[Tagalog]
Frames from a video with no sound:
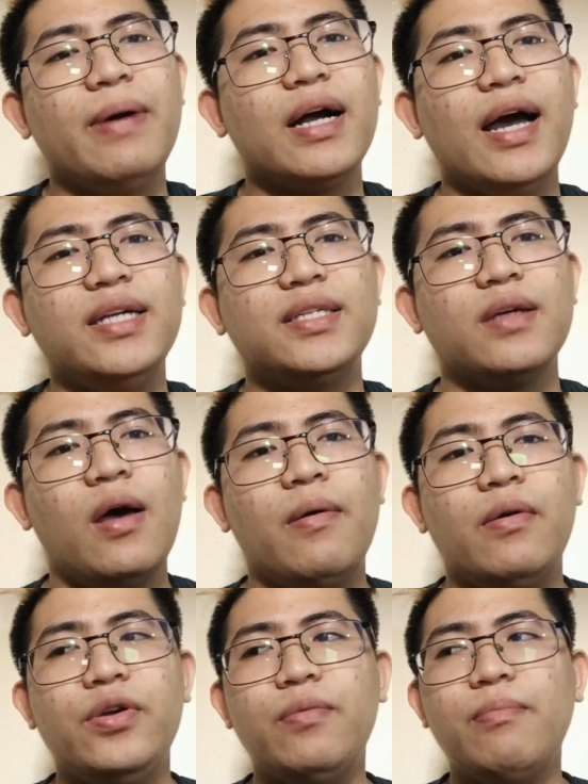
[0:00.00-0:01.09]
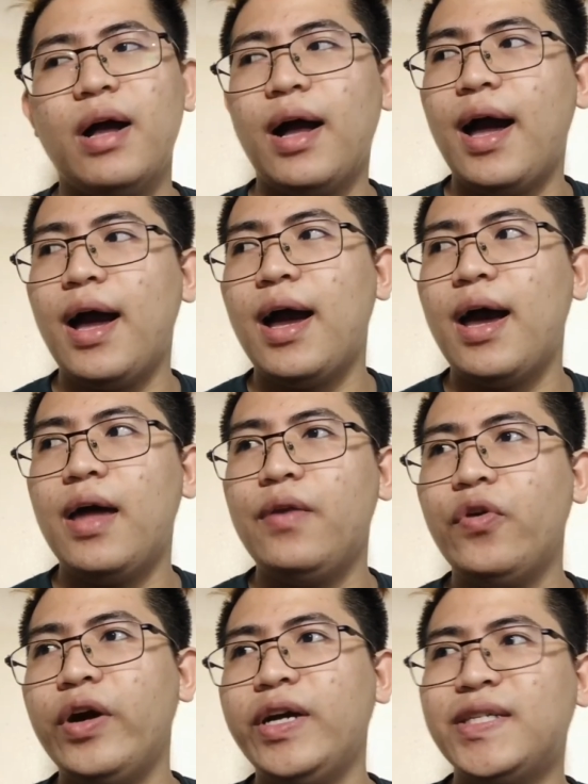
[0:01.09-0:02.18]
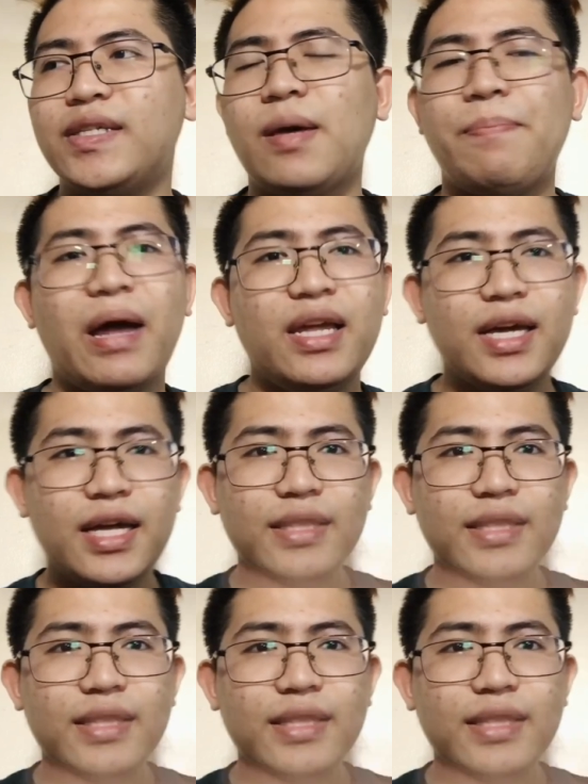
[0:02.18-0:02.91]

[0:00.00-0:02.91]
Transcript: guys, yung mga noise sa paligid